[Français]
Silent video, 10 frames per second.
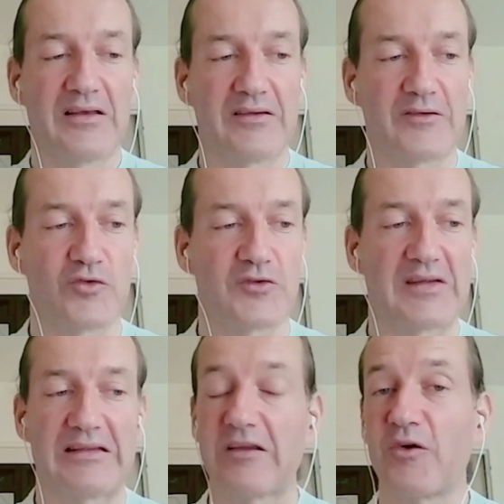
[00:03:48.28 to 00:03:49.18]
ce,
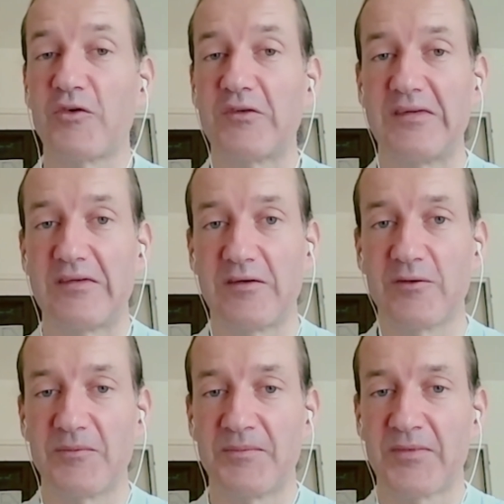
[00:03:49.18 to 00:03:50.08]
cette
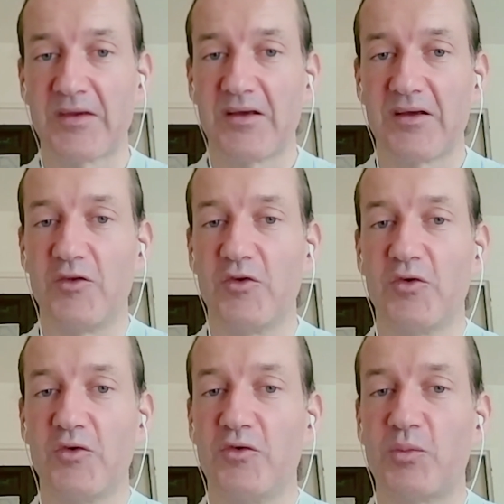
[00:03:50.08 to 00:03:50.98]
transition
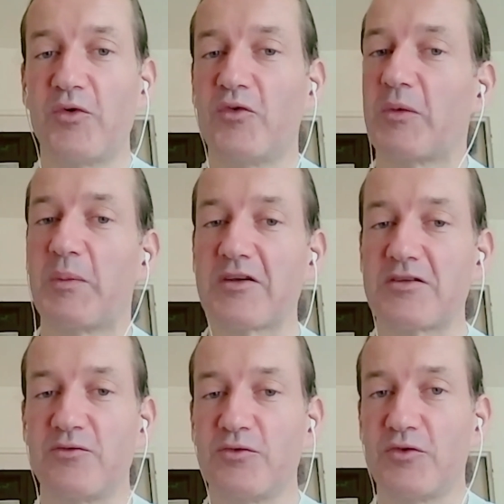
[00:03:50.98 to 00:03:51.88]
ne, ne, provoque pas
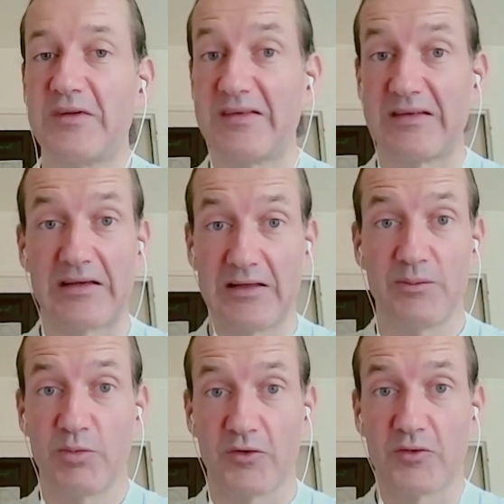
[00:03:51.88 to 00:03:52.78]
chez vous de
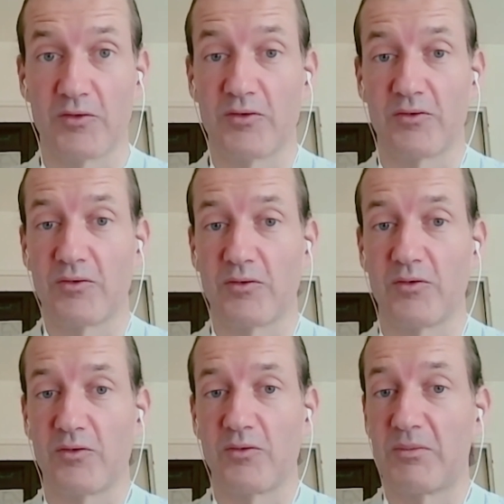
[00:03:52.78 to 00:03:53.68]
déséquilibre
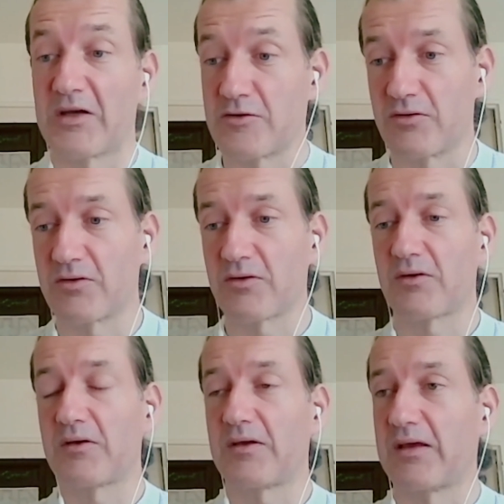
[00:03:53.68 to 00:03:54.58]
euh, majeur
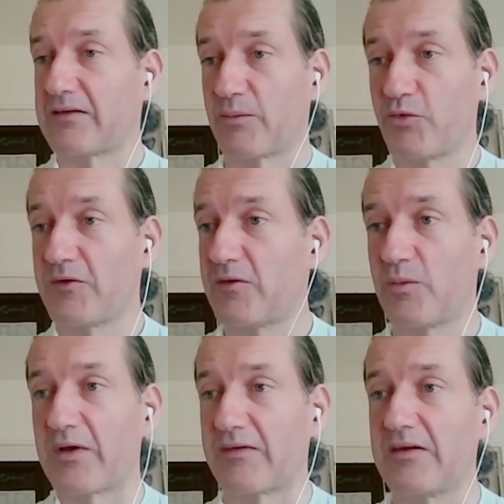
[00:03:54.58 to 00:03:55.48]
et que ça puisse se
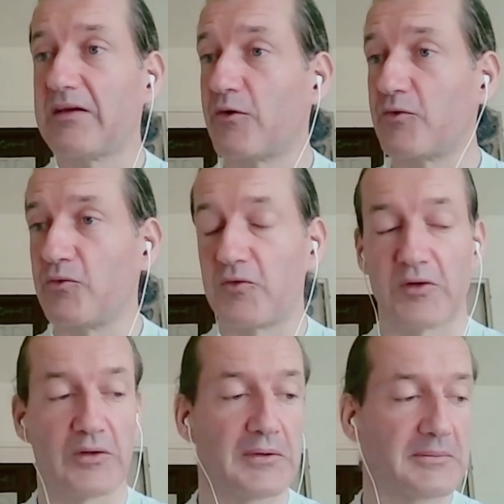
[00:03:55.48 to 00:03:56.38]
passer en
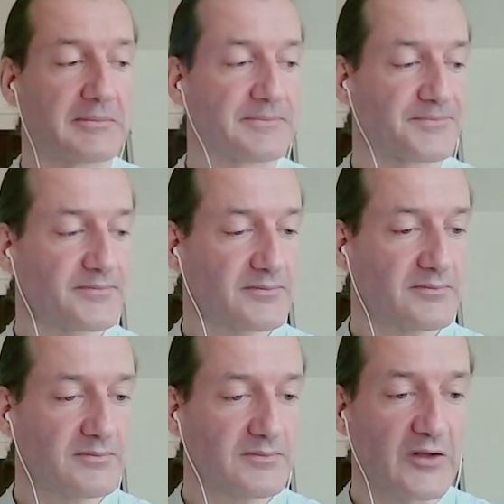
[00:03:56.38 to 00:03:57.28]
douceur.
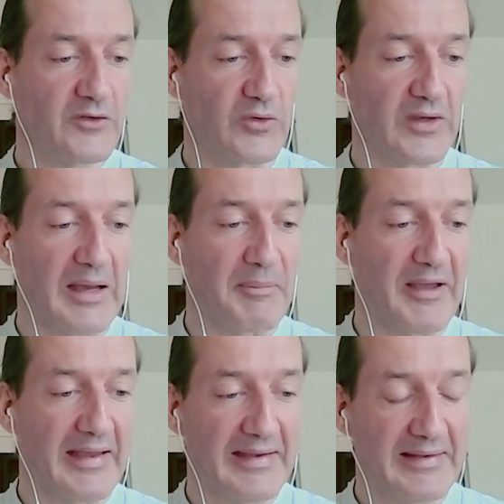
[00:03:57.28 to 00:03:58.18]
Donc
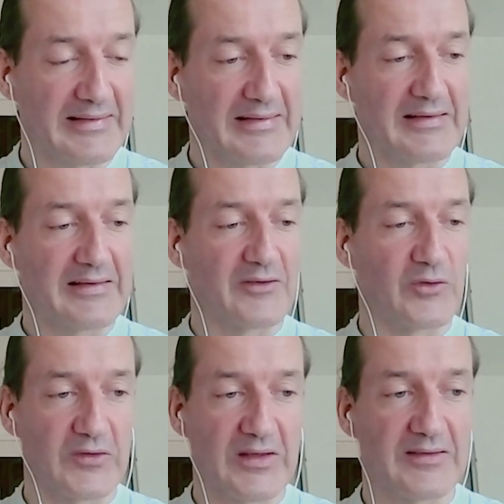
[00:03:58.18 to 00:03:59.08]
après,
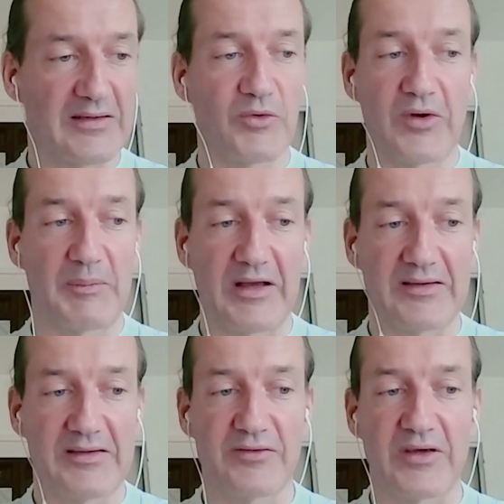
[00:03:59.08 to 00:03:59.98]
donc ça, c'est pour la
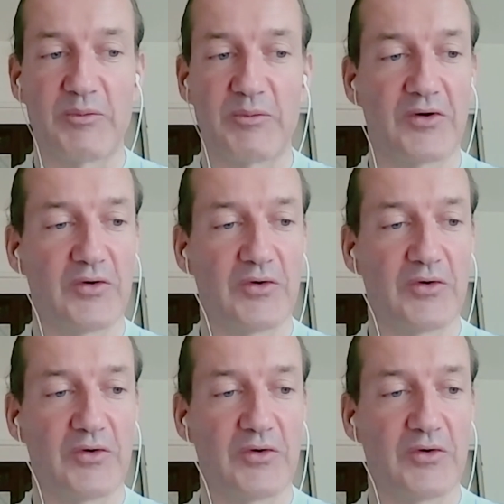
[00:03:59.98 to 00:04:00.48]
partie vraiment